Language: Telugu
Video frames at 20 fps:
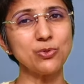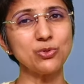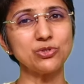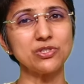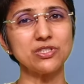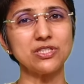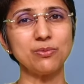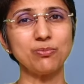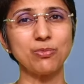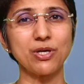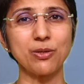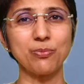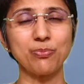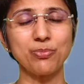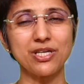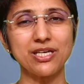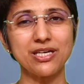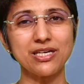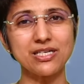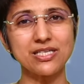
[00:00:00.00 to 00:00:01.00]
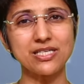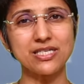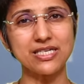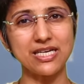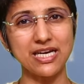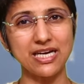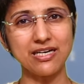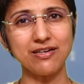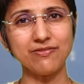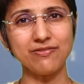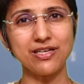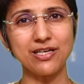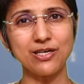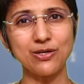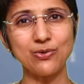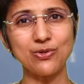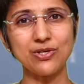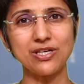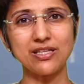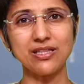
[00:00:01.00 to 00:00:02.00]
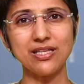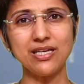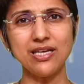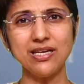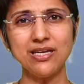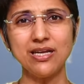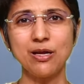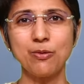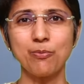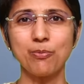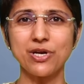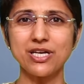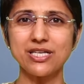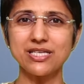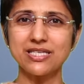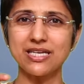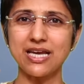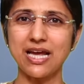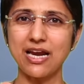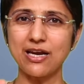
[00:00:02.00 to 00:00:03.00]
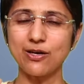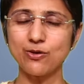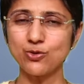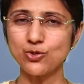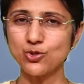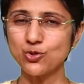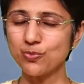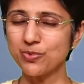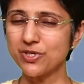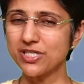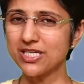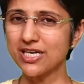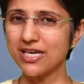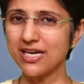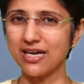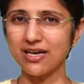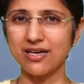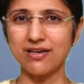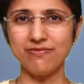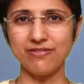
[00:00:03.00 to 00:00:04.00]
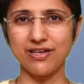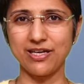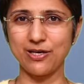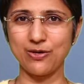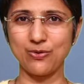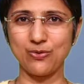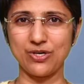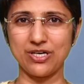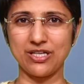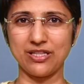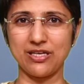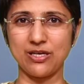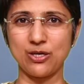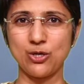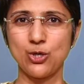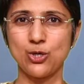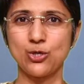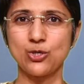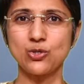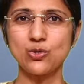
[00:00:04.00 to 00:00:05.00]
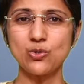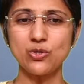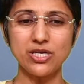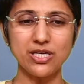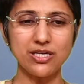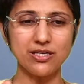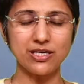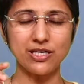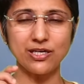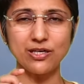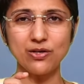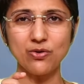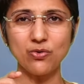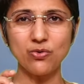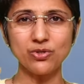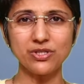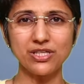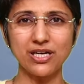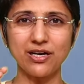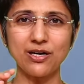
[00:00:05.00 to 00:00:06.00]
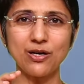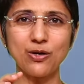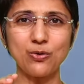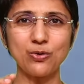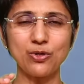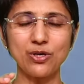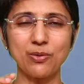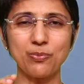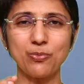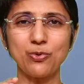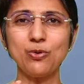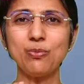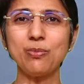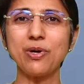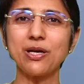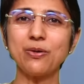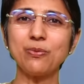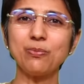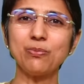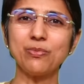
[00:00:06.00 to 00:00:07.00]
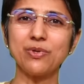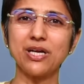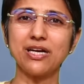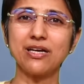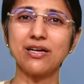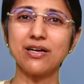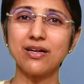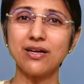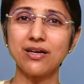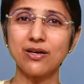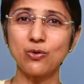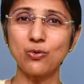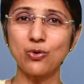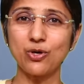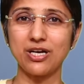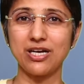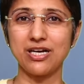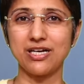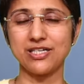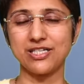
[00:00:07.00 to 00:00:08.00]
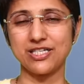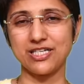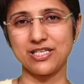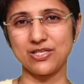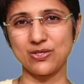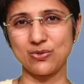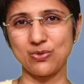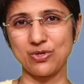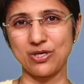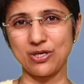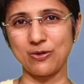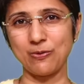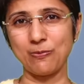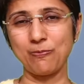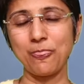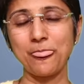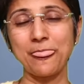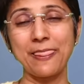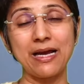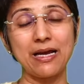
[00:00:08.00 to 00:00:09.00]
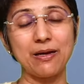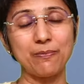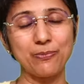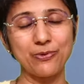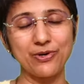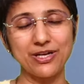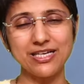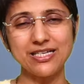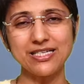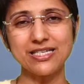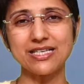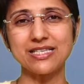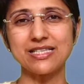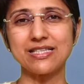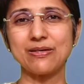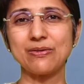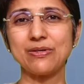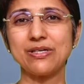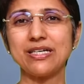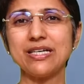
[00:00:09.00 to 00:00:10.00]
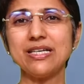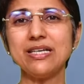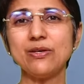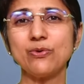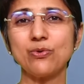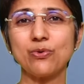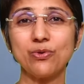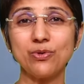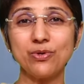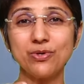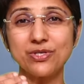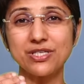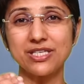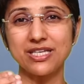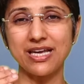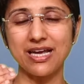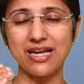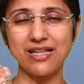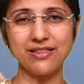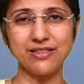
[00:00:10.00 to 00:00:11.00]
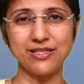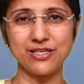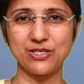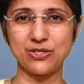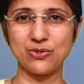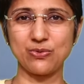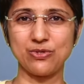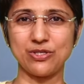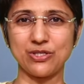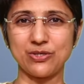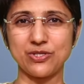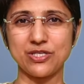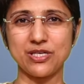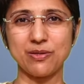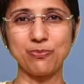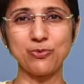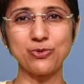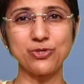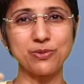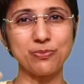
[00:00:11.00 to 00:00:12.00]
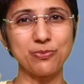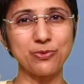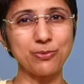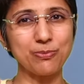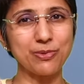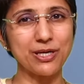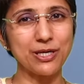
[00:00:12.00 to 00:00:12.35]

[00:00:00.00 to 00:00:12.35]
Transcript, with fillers: ఏమవుతుంది మన పీరియడ్స్ డేట్ వేరే ఉంటుంది మన స్కాన్లో చూపించే లెక్క వేరే ఉంటుంది సో ఈ రెండు తేడా ఉన్నప్పుడు మనం ఎట్లా కొరిలేట్ చేసుకుంటాం అప్పుడు ఏం చేస్తామంటే రెండు స్కాన్ తీసుకుంటాం సపోజ్ ఇప్పుడు